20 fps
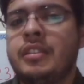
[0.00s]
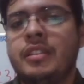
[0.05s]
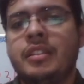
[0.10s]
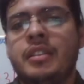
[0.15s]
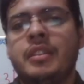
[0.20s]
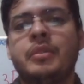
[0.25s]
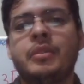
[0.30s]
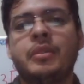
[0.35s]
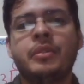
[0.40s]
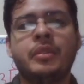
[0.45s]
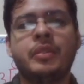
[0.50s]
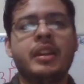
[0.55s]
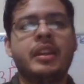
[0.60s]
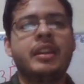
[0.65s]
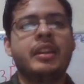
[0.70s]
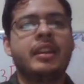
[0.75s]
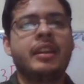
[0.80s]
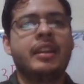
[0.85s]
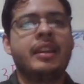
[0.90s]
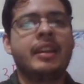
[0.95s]
Ah, ok,
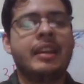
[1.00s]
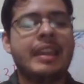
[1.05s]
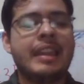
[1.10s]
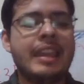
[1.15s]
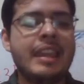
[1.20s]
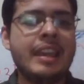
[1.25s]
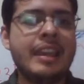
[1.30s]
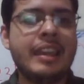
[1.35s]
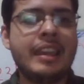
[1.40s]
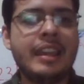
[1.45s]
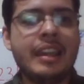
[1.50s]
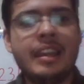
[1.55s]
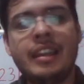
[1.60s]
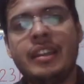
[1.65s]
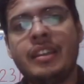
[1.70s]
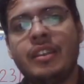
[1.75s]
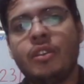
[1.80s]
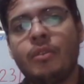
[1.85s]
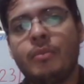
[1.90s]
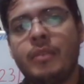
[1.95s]
aquí hay
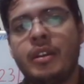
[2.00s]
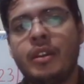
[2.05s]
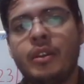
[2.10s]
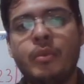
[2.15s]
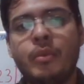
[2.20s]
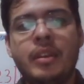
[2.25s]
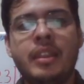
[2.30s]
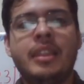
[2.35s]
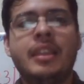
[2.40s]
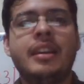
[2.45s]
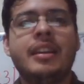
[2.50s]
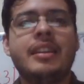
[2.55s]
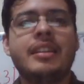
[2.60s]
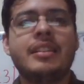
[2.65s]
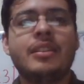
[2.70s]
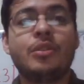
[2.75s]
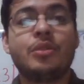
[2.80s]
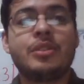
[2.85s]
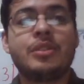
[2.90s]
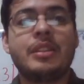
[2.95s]
que tomar en cuenta que
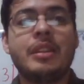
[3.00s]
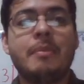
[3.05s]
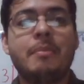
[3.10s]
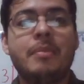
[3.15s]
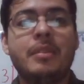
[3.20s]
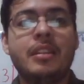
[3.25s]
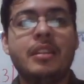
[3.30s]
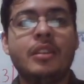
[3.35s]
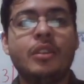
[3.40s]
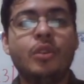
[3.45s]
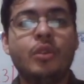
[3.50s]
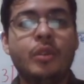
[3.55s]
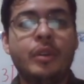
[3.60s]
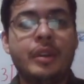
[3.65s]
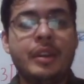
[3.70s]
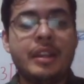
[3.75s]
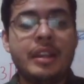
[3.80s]
nos está pidiendo